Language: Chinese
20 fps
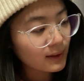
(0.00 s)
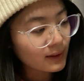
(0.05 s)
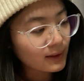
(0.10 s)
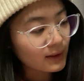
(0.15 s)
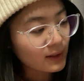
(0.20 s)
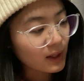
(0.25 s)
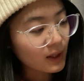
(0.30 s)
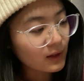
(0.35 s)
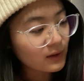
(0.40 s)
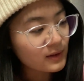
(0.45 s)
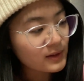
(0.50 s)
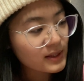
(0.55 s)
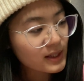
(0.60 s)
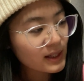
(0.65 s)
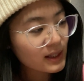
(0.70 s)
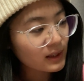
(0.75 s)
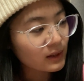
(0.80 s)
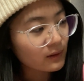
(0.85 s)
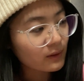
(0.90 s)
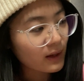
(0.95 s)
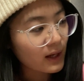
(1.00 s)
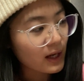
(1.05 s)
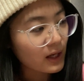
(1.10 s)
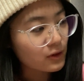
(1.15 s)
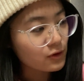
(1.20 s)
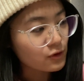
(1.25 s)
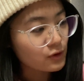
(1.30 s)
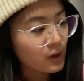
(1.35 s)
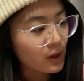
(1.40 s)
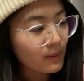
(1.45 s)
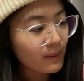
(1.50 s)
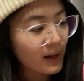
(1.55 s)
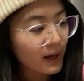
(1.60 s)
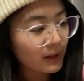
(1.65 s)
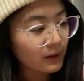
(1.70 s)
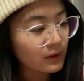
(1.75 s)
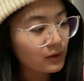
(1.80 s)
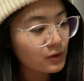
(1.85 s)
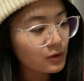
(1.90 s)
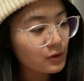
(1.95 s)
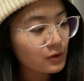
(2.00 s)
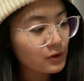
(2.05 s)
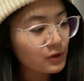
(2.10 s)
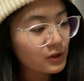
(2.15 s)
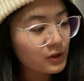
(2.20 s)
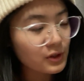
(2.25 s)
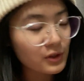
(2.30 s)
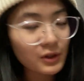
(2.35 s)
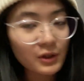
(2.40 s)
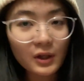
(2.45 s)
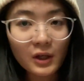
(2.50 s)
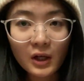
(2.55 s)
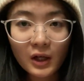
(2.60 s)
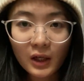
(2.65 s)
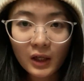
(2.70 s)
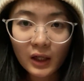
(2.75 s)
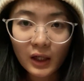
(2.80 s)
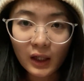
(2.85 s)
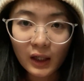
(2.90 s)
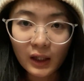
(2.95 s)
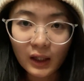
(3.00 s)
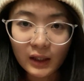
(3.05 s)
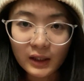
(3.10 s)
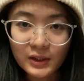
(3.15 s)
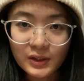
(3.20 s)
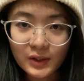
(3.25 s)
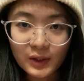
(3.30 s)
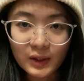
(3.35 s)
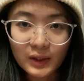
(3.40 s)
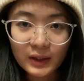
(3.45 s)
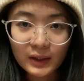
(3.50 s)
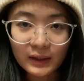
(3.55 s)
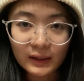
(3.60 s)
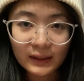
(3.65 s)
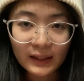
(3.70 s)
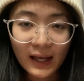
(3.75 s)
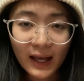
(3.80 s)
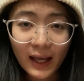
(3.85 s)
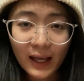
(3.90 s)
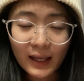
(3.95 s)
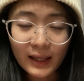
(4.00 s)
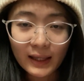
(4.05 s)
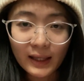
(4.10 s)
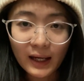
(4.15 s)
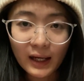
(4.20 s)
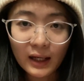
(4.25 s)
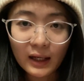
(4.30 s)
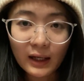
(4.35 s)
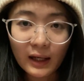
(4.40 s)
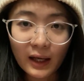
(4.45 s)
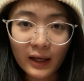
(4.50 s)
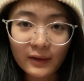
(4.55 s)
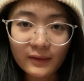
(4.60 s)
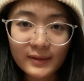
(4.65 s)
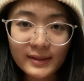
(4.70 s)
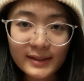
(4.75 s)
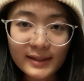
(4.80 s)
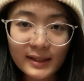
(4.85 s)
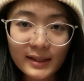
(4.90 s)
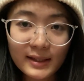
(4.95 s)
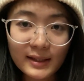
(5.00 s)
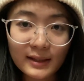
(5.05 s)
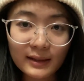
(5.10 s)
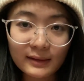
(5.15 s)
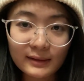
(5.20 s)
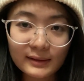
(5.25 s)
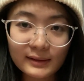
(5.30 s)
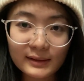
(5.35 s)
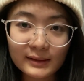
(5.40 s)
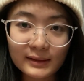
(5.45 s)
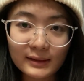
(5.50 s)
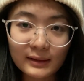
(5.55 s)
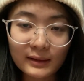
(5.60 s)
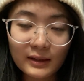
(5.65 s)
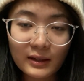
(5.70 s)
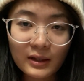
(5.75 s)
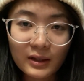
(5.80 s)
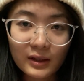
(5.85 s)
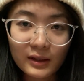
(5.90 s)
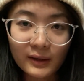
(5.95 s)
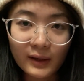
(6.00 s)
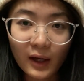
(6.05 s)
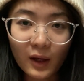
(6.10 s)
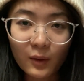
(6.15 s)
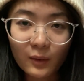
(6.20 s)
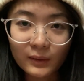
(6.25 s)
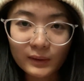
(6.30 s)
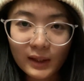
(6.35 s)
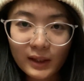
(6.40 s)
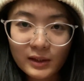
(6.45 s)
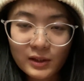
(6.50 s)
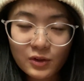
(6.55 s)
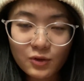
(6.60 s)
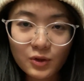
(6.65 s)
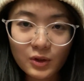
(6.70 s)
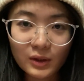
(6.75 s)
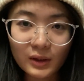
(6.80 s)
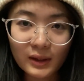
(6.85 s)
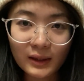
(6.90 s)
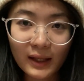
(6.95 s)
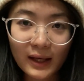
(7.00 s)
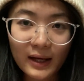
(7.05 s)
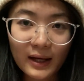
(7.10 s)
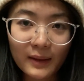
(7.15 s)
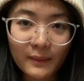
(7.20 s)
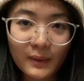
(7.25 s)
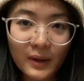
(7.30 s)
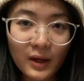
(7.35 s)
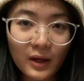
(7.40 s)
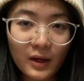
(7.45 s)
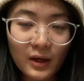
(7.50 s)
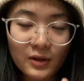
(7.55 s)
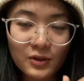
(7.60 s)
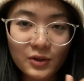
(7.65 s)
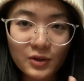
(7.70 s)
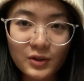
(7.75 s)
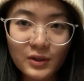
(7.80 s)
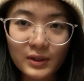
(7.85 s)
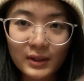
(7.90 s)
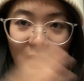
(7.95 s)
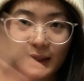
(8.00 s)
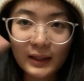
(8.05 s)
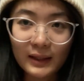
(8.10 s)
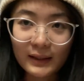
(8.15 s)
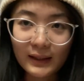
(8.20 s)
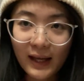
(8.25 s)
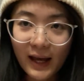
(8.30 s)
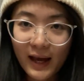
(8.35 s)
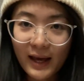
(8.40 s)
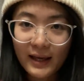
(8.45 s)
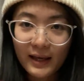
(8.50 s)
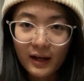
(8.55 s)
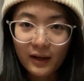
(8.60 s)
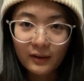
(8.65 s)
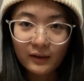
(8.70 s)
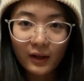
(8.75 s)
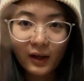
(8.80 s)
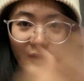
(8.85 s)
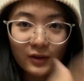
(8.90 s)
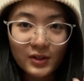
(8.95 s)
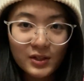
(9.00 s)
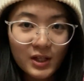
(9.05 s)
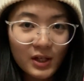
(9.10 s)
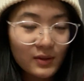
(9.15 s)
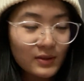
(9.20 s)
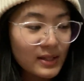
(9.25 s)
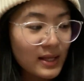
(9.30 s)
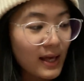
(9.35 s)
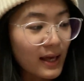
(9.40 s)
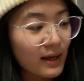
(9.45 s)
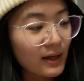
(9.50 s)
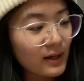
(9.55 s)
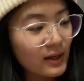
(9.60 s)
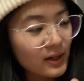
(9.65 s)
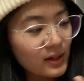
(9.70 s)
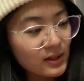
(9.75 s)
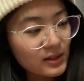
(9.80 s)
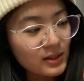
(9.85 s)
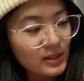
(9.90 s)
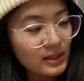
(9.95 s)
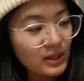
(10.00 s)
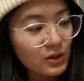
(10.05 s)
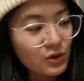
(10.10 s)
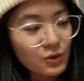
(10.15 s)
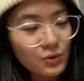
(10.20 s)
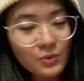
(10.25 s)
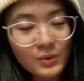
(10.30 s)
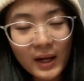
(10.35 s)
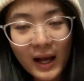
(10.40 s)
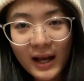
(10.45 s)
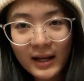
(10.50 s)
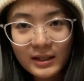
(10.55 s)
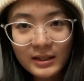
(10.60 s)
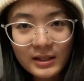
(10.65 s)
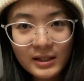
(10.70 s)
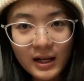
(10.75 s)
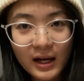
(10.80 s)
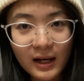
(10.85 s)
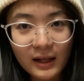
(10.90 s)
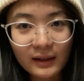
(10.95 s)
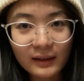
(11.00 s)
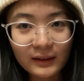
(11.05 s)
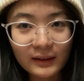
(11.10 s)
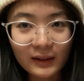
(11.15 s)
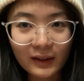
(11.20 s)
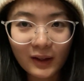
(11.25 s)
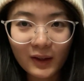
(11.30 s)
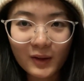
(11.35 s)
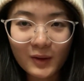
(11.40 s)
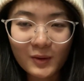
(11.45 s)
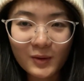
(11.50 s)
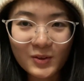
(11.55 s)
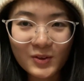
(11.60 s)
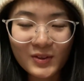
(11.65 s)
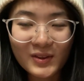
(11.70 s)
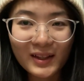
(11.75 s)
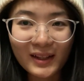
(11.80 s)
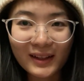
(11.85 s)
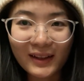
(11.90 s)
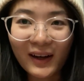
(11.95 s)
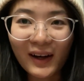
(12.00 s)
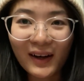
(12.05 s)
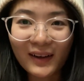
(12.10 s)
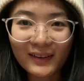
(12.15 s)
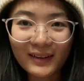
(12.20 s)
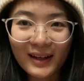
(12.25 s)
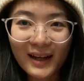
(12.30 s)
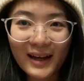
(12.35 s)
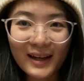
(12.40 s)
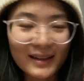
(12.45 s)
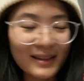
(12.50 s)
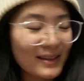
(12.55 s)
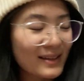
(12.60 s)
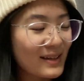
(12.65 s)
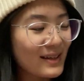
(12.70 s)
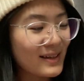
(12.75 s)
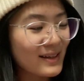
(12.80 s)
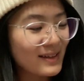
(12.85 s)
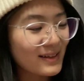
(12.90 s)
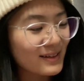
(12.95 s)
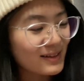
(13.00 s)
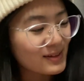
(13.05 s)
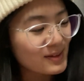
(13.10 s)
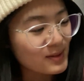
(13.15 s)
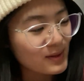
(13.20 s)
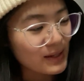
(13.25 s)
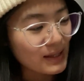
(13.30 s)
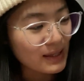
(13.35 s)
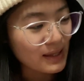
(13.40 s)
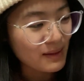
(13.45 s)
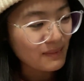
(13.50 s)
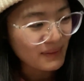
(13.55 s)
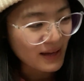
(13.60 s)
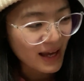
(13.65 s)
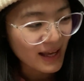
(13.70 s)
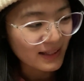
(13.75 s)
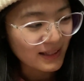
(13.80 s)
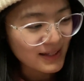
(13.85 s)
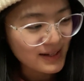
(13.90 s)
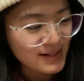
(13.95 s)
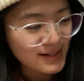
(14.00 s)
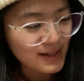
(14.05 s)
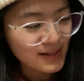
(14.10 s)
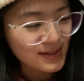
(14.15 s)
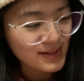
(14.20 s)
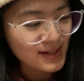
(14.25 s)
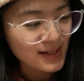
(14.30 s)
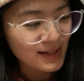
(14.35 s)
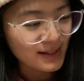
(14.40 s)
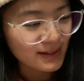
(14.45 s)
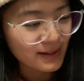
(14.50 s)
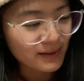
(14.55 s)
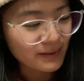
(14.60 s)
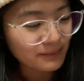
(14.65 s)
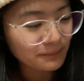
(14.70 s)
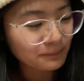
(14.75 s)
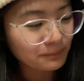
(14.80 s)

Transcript: 然后这个的话主要拍的就是呃，这个太阳还有一些影子。然后我当时觉得它就是那个太阳，然后照在这些树干上，然后我觉得很好看。所以也拍了一张这个。